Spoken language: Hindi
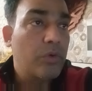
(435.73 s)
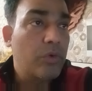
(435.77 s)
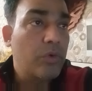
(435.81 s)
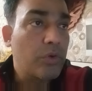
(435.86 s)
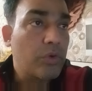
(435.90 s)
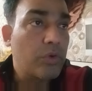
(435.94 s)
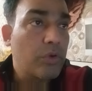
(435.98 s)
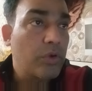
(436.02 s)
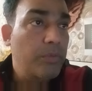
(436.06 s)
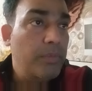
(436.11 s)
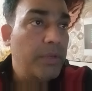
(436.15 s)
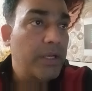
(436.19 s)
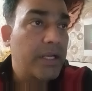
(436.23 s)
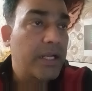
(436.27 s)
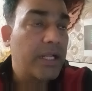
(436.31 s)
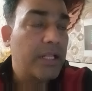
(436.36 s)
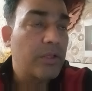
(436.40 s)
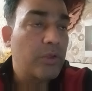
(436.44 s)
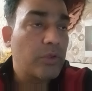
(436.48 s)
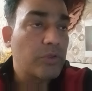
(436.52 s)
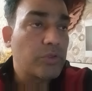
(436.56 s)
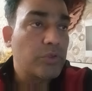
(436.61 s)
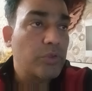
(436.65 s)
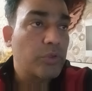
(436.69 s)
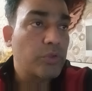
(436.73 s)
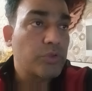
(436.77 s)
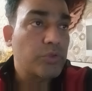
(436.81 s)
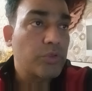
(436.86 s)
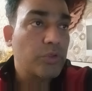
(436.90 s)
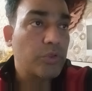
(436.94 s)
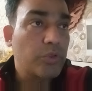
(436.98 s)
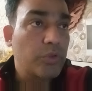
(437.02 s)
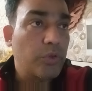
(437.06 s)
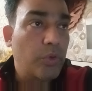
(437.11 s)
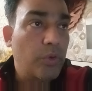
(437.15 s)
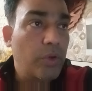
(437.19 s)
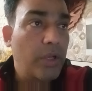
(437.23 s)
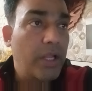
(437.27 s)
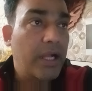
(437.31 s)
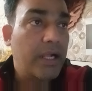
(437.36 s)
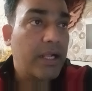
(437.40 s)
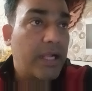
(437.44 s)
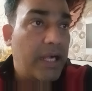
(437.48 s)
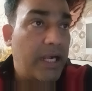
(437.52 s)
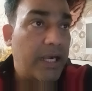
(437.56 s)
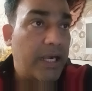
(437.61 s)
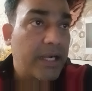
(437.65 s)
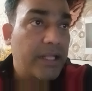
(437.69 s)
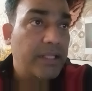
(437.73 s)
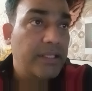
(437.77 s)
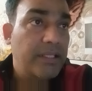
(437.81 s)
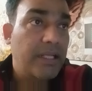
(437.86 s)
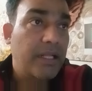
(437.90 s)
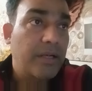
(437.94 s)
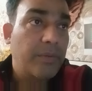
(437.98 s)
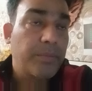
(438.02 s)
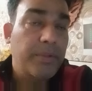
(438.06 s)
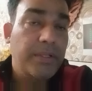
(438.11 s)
उनको मिल रहा है दोस्त दोस्तों दो लाख आठ हज़ार